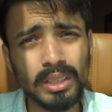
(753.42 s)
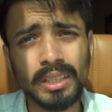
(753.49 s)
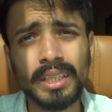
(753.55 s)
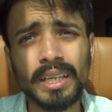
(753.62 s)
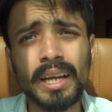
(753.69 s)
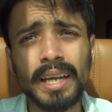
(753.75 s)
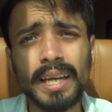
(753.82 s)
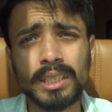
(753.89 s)
ठीक
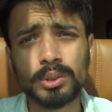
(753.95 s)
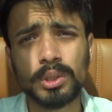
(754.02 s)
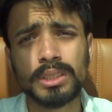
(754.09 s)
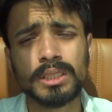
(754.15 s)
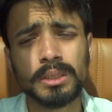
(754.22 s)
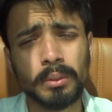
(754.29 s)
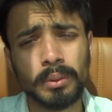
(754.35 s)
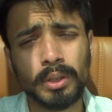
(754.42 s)
है एक सौ
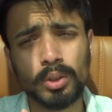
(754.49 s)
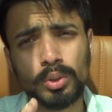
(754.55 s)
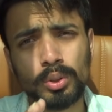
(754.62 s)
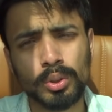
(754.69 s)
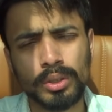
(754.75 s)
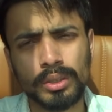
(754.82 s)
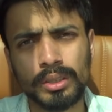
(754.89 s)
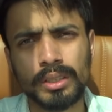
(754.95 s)
अस्सी में मेरे को
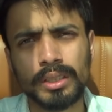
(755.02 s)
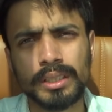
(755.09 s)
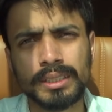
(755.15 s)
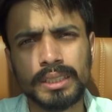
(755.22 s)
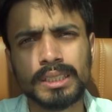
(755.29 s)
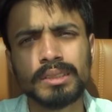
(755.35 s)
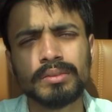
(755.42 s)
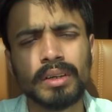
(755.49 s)

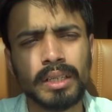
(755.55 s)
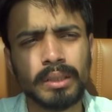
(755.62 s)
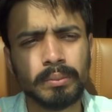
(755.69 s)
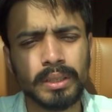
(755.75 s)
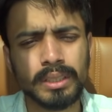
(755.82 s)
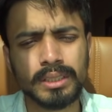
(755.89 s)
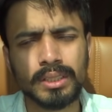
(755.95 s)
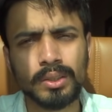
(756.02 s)
डेजर्ट सफारी
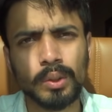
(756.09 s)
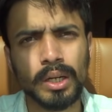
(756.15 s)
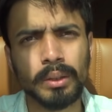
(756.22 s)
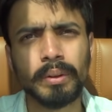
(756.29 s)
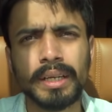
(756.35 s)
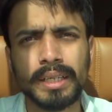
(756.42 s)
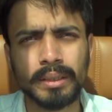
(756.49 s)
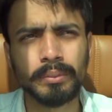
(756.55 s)
प्लस क्वाड
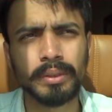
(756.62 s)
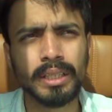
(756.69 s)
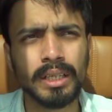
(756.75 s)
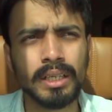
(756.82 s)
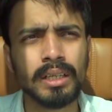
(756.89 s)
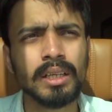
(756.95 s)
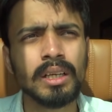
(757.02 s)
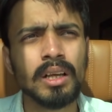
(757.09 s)
बाइकिंग भी था
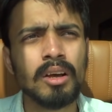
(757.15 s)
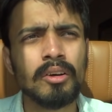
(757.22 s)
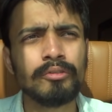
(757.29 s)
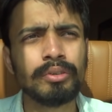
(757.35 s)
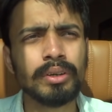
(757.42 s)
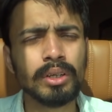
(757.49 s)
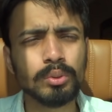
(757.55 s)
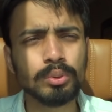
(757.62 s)

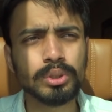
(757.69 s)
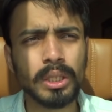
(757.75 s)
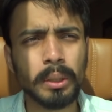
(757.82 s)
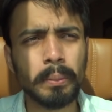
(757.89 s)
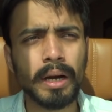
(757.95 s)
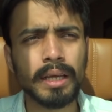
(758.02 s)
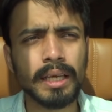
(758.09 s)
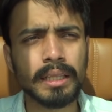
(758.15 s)
फिर उसके
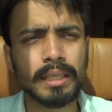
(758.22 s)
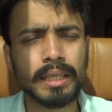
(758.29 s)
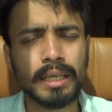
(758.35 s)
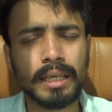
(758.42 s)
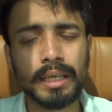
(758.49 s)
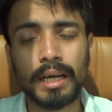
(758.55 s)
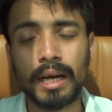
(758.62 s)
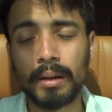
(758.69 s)
बाद आता
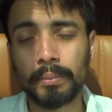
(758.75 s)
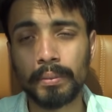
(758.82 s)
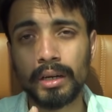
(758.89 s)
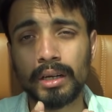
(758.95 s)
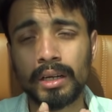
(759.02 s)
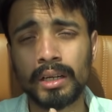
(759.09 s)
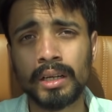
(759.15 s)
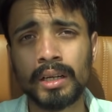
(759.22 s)
है आपका
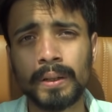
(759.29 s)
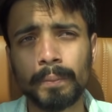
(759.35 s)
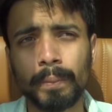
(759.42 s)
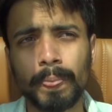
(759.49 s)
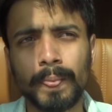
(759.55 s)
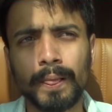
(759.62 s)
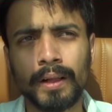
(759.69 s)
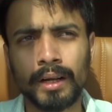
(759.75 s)

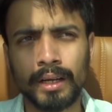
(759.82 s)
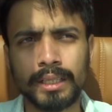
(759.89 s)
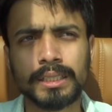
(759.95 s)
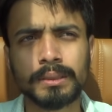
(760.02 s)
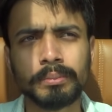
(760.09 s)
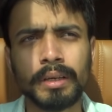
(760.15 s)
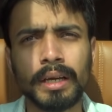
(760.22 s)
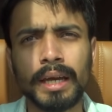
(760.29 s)
हाँ
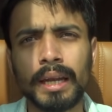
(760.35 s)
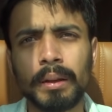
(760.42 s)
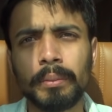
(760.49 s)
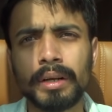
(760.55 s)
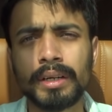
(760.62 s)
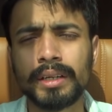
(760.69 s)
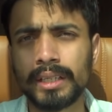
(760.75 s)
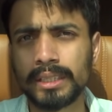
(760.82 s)
इसमें
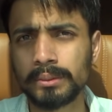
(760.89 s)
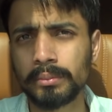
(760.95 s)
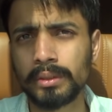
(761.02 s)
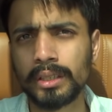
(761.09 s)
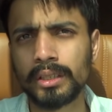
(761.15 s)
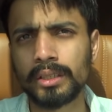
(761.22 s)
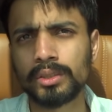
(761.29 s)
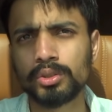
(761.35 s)
अरेबिक ड्रेस
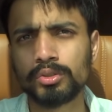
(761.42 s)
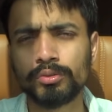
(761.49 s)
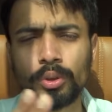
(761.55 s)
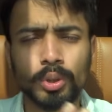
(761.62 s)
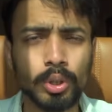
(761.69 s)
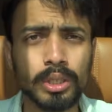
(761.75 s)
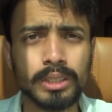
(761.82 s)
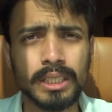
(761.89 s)
में जो
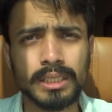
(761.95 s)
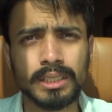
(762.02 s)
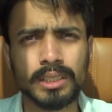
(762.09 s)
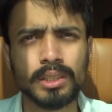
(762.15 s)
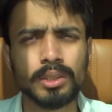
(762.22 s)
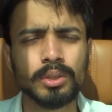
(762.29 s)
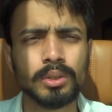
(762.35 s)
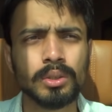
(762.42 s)
फ़ोटो खिंचा
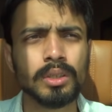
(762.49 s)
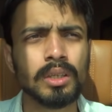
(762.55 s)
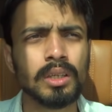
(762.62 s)
सकते हो